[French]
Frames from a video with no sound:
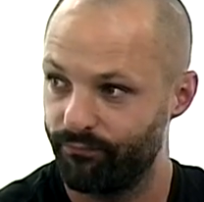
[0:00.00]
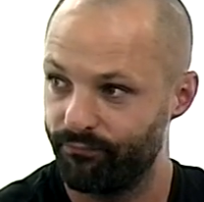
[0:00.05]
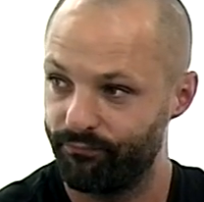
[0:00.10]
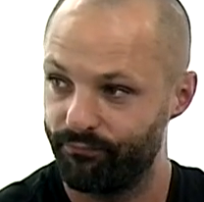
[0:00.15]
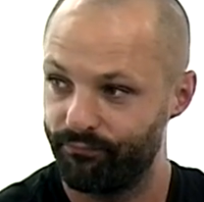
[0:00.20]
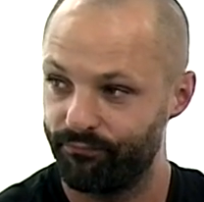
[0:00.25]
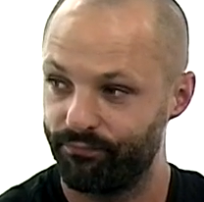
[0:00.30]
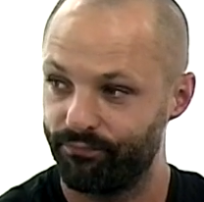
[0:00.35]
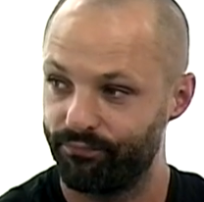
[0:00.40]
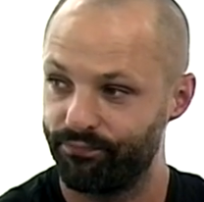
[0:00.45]

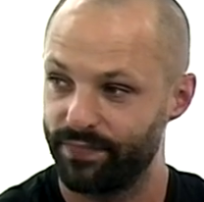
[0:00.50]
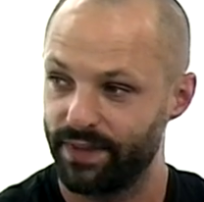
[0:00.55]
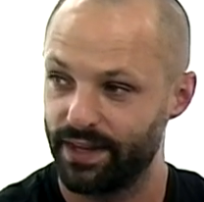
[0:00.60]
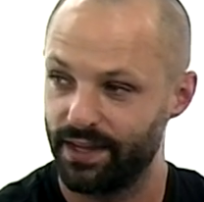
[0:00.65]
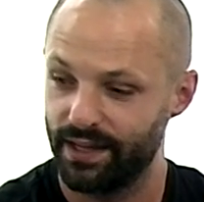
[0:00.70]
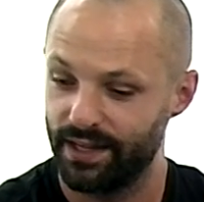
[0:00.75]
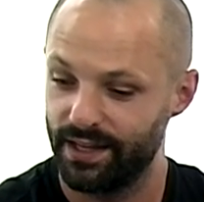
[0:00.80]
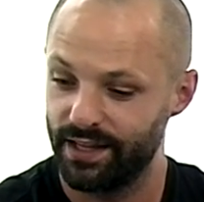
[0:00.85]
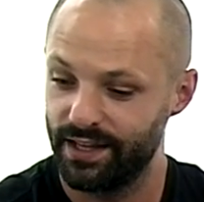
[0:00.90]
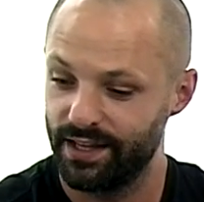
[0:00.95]
D'accord.
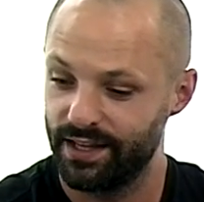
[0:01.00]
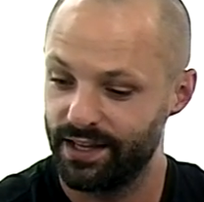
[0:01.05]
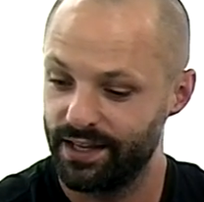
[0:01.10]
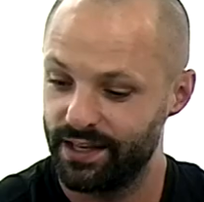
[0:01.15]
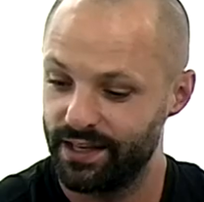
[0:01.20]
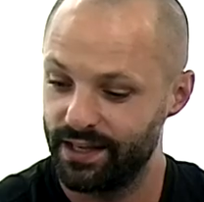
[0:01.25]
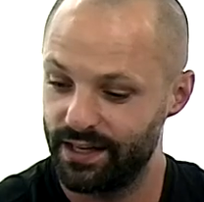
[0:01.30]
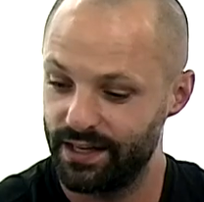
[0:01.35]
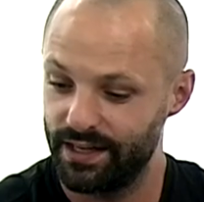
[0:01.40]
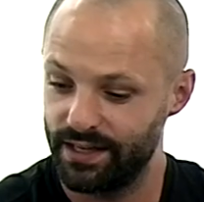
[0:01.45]

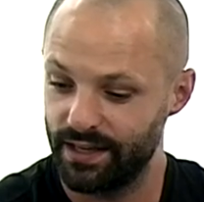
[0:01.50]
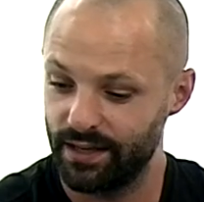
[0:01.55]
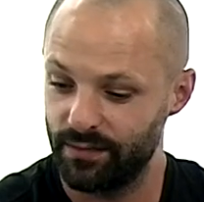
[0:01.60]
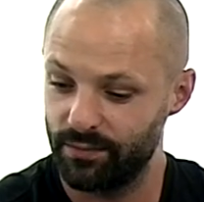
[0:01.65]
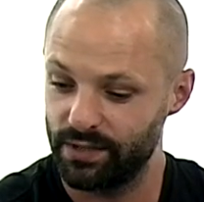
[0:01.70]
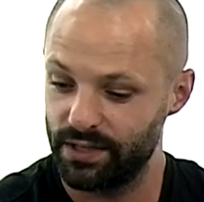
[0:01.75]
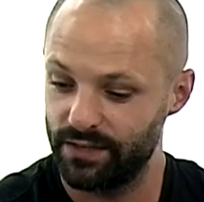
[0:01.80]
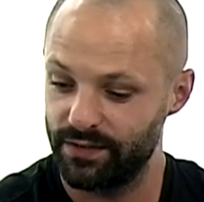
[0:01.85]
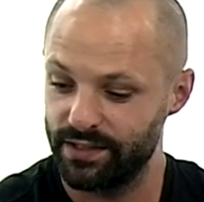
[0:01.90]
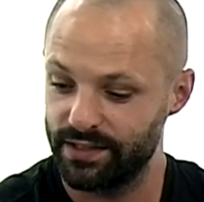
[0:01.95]
Et la
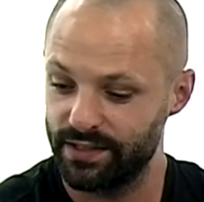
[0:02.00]
gamme qui va.